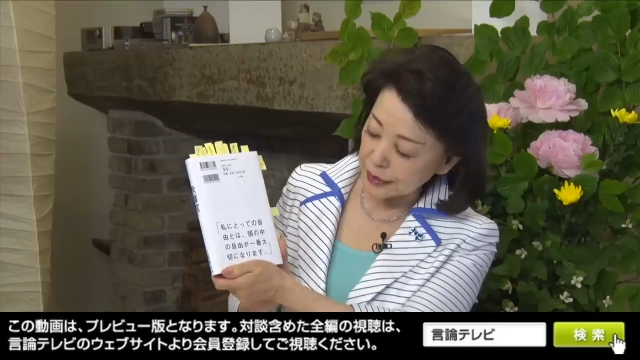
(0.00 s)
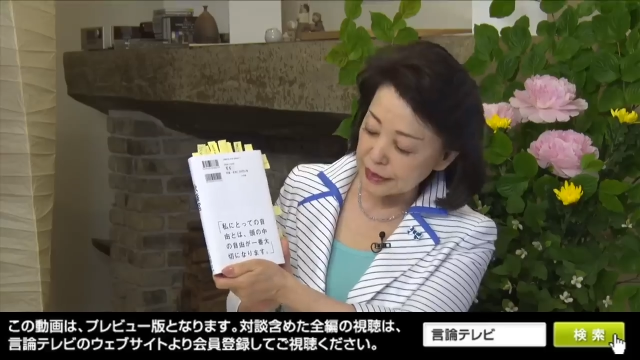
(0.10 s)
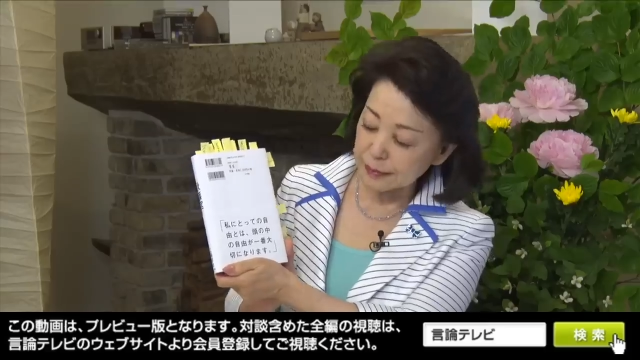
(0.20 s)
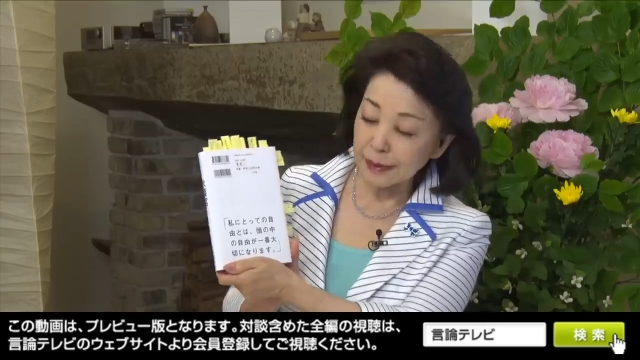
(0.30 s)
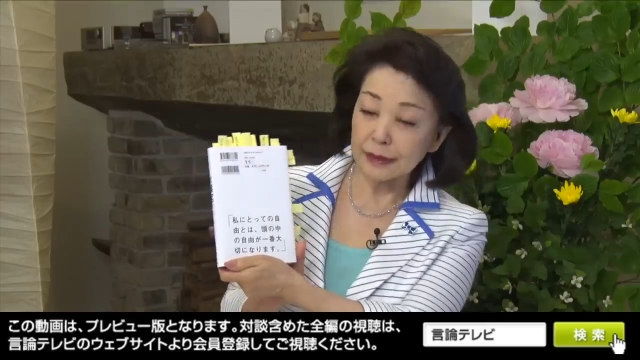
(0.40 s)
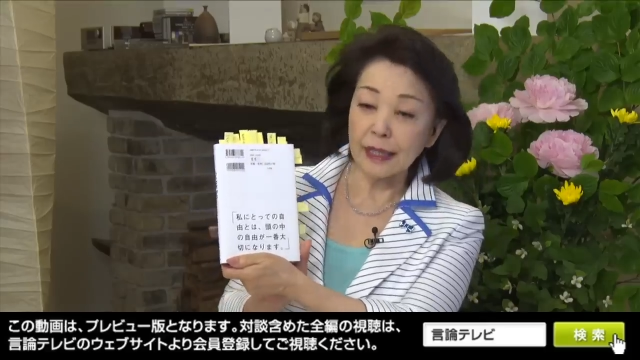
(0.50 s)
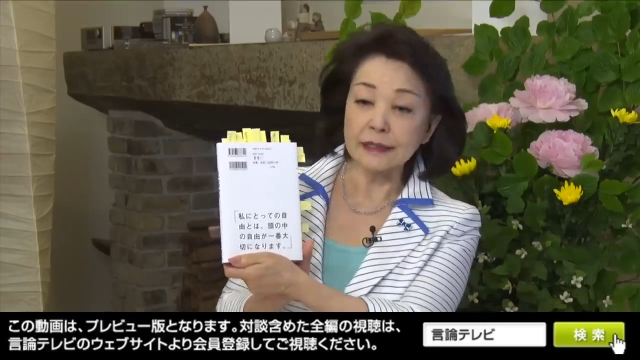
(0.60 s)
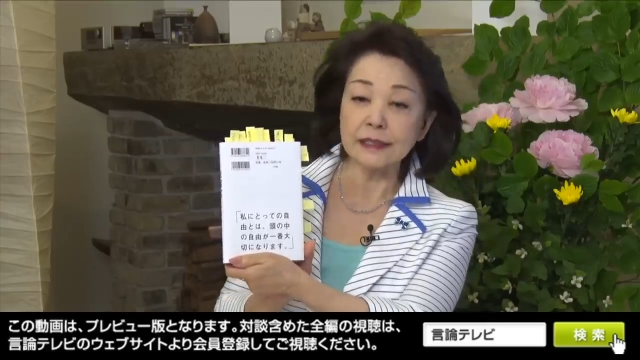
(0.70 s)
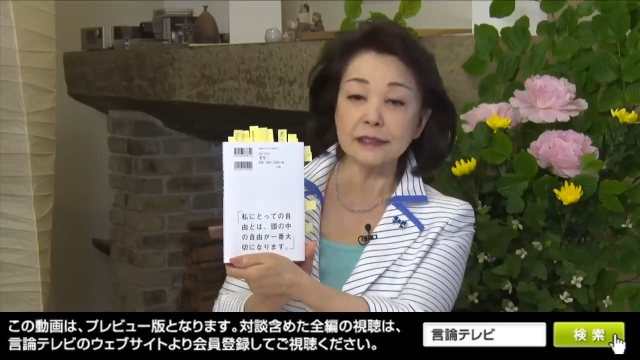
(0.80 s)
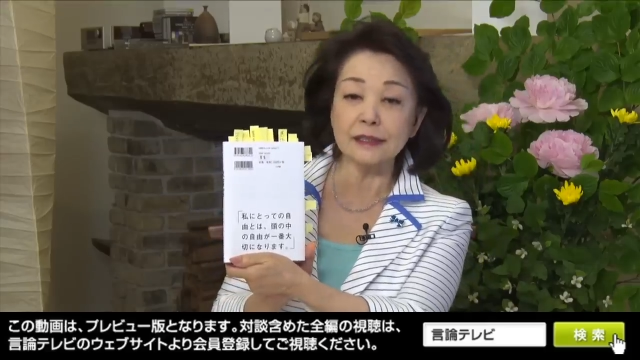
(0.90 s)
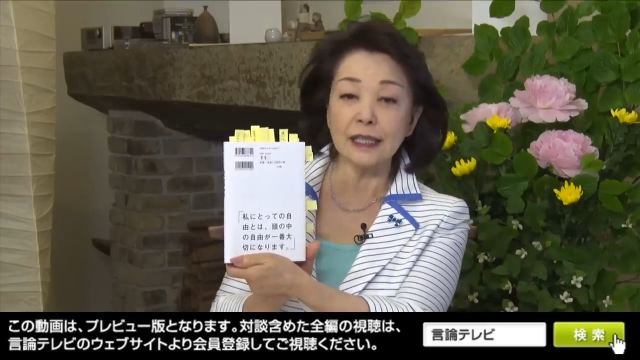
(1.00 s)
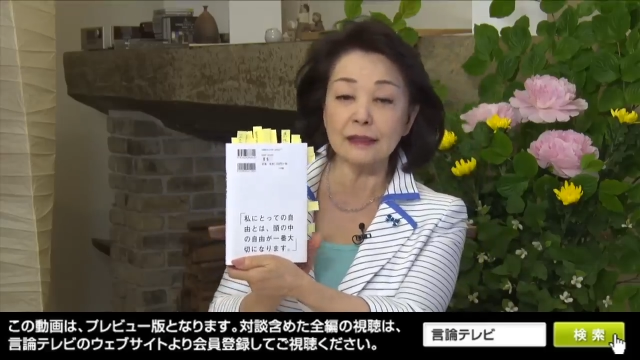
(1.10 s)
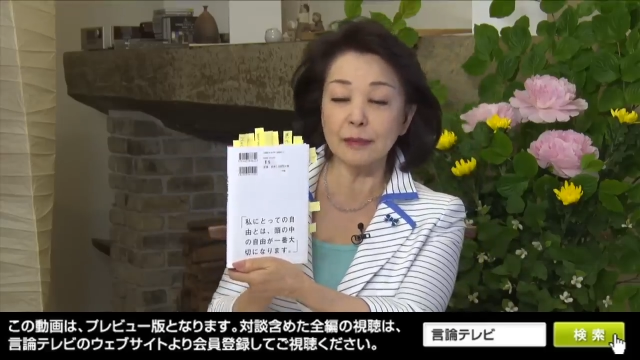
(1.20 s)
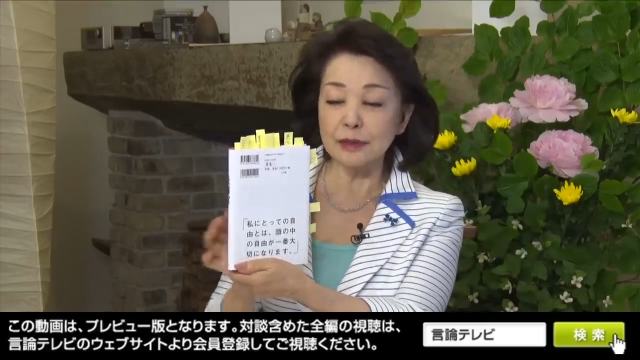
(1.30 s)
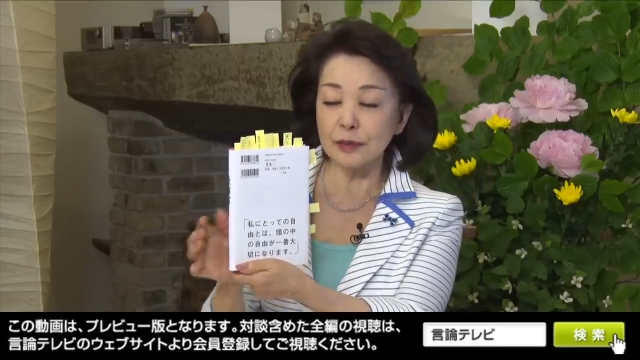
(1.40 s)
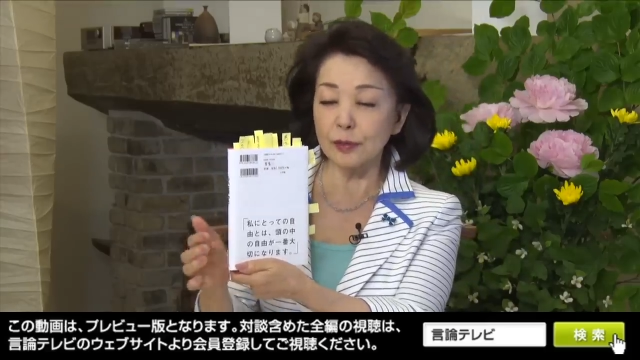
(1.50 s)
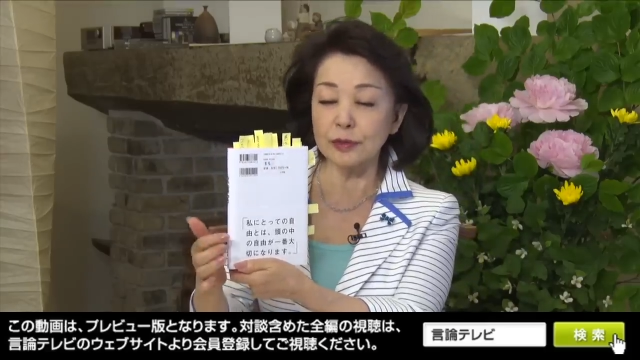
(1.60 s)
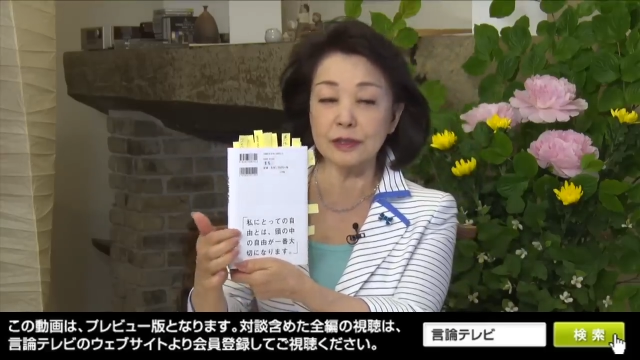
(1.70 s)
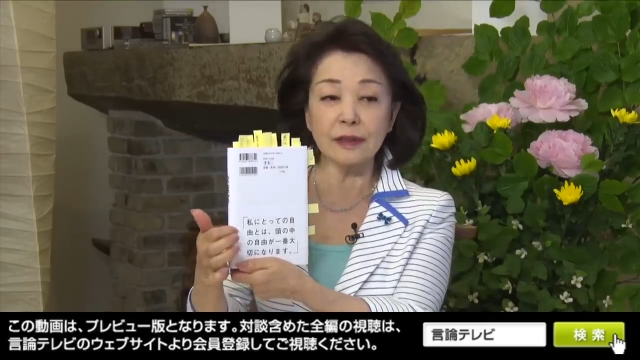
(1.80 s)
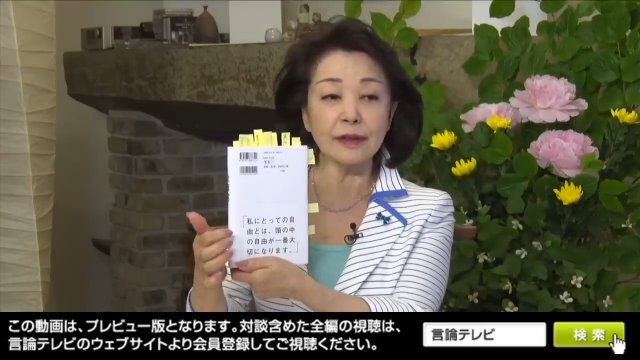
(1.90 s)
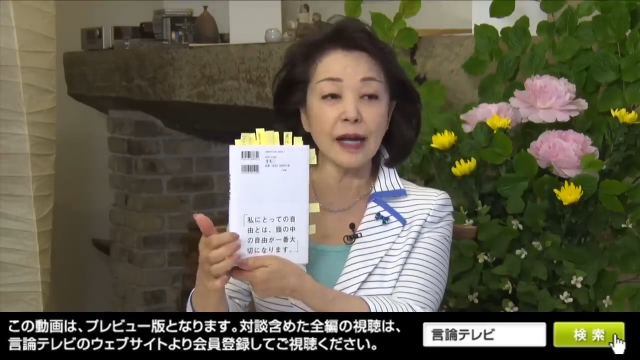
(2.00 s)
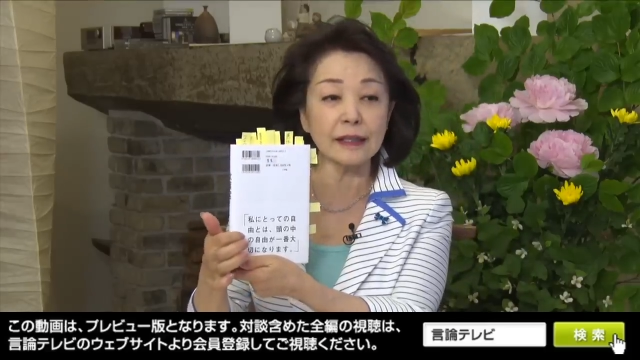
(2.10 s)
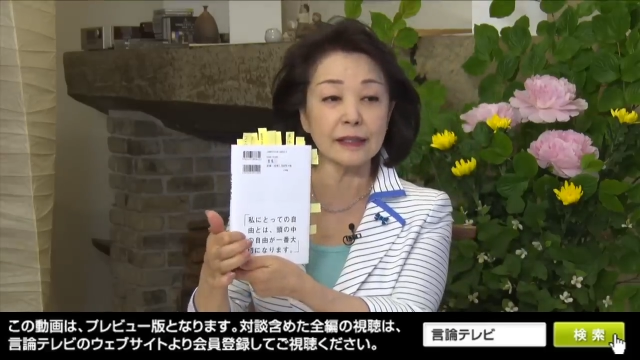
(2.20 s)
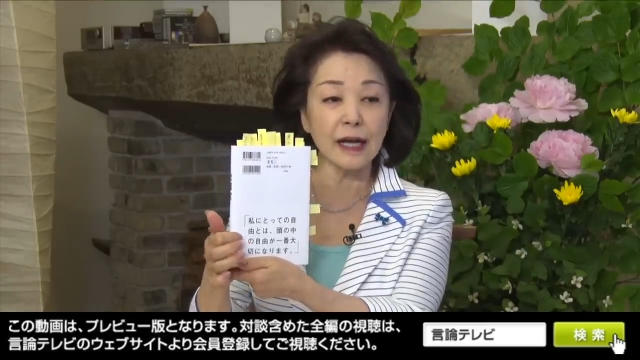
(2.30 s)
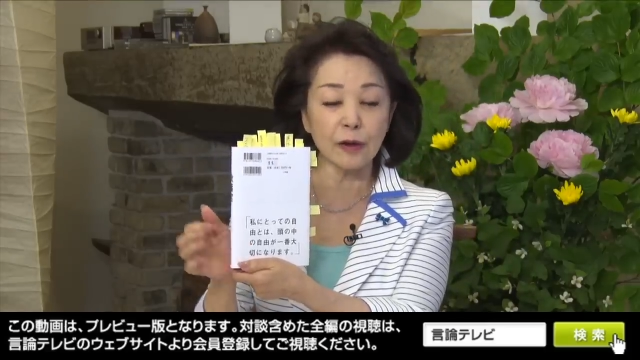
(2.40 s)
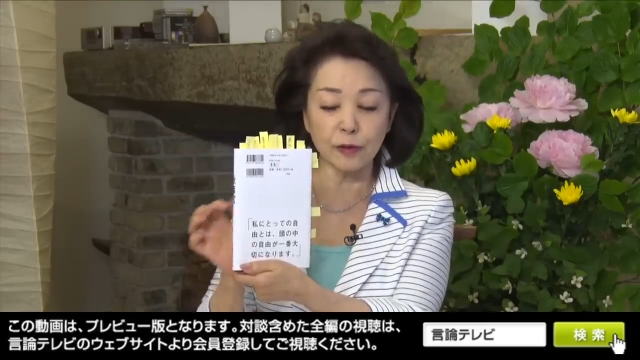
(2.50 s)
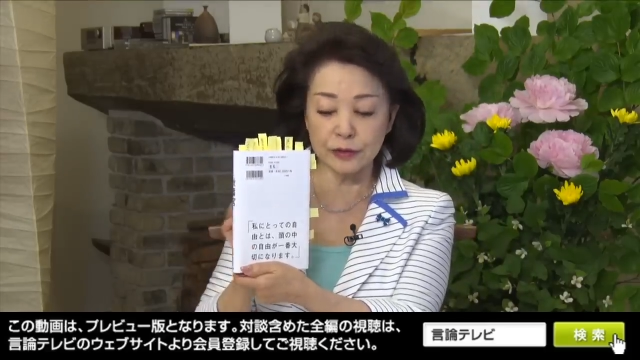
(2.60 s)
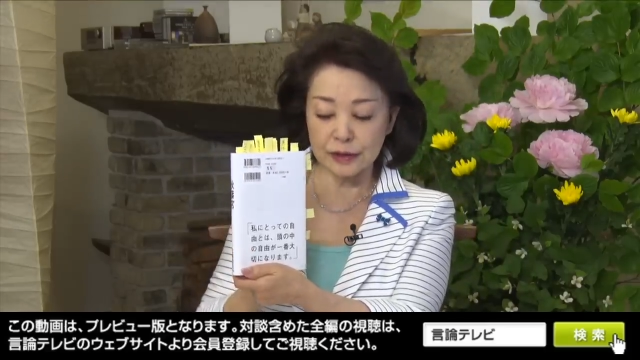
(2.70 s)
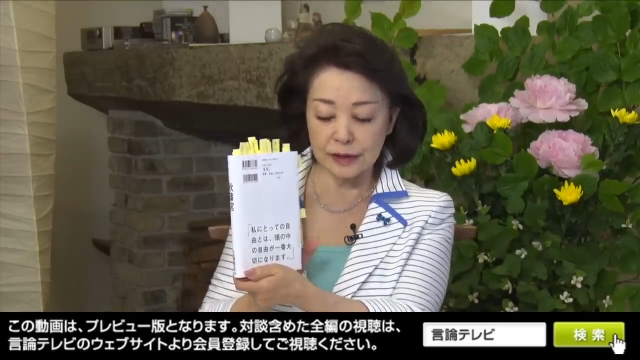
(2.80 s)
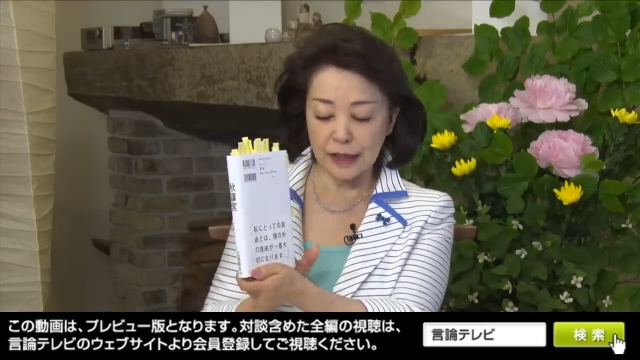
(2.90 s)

一番大切になりますと、こちらは鍵括弧付